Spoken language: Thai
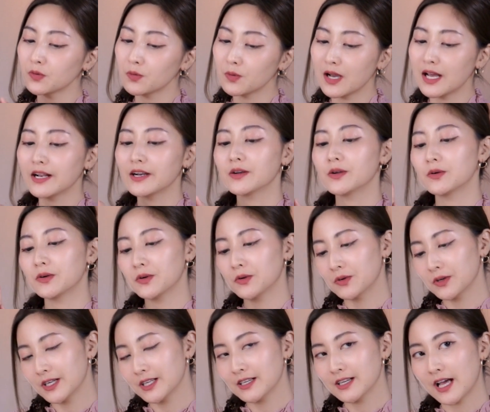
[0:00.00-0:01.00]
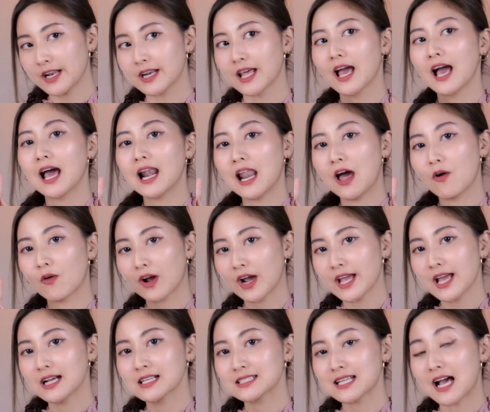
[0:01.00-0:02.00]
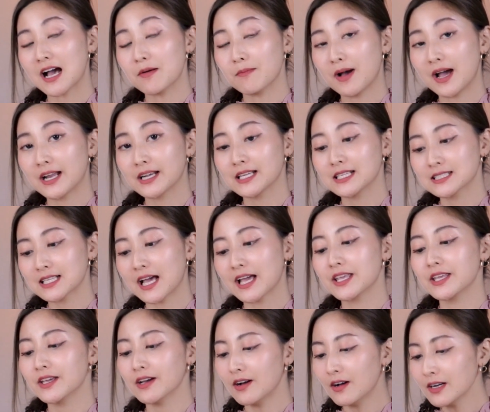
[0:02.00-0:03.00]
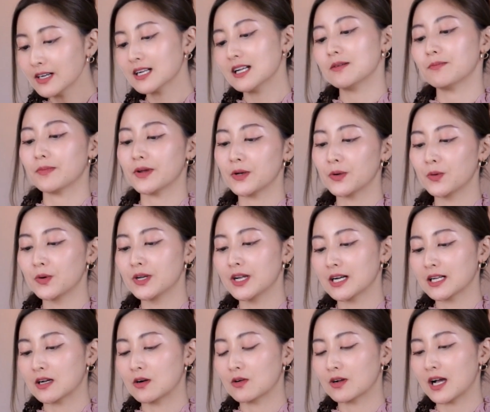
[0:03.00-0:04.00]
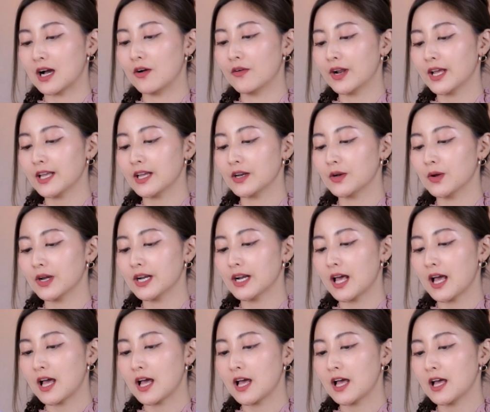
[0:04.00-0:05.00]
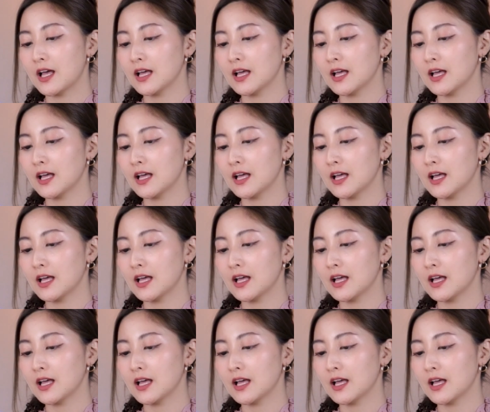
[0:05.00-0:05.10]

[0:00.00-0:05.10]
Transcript: ทุกๆวันทุกๆเดือน เราก็ยังสามารถที่จะย้อนกลับไปดูเดือนเก่าๆ ได้อีกด้วยนะ